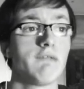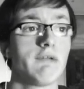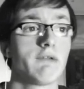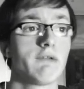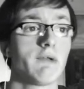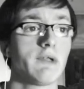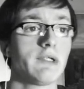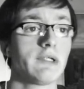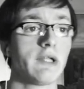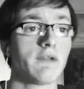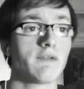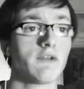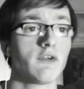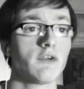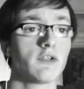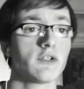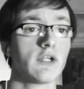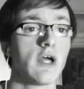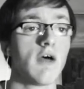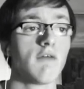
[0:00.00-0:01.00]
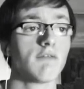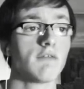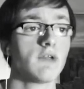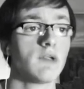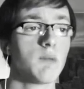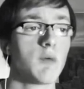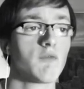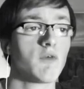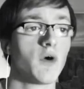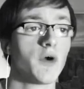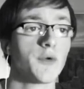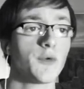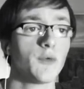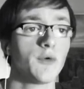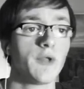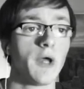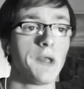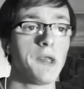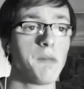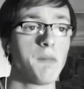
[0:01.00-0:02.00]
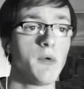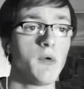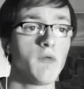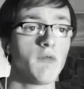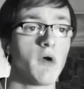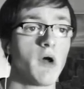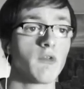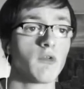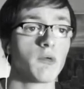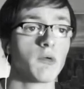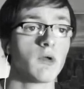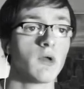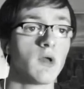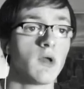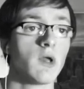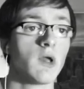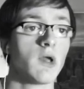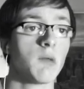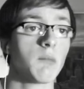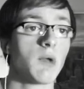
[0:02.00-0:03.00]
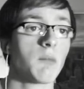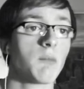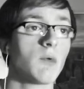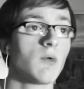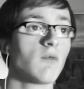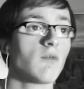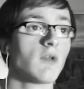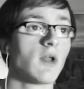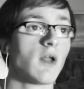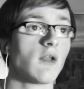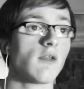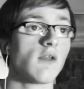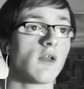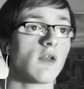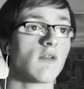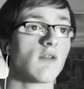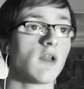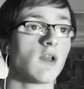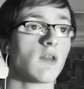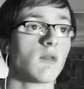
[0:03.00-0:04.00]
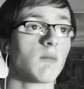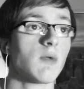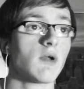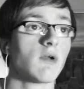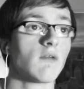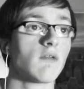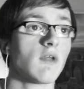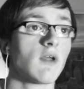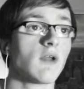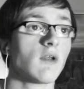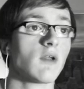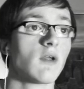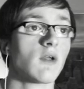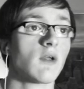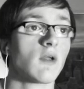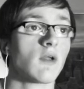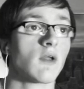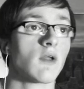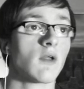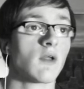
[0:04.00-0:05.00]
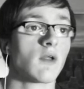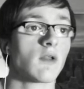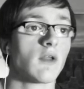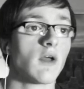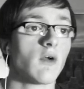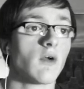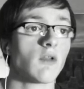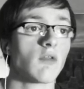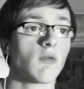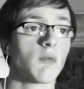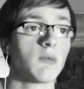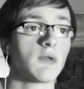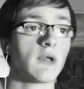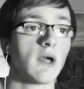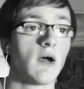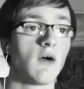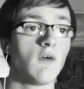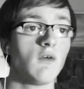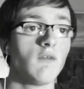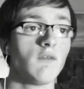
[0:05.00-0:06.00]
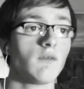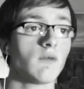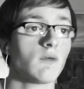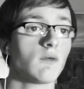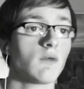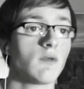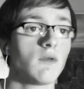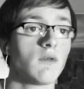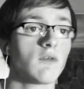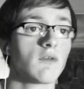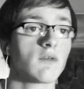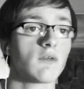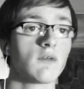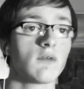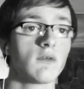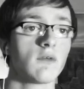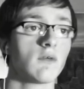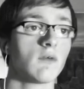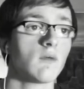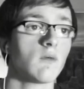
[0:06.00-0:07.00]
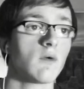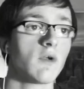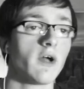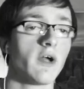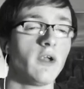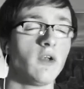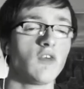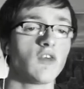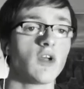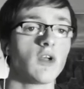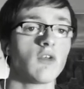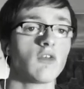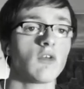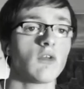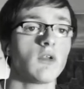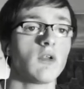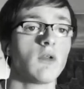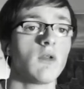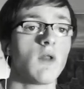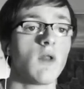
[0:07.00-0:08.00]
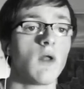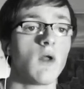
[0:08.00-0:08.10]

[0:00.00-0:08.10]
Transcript: Wie soll ich das denn schaffen, liebe Freunde? Und eine Möwe. Also bei Möwen hatte ich ja das letzte Mal gesagt, da hört es für mich auf. Und äh, oh nein, schreit er schon hier.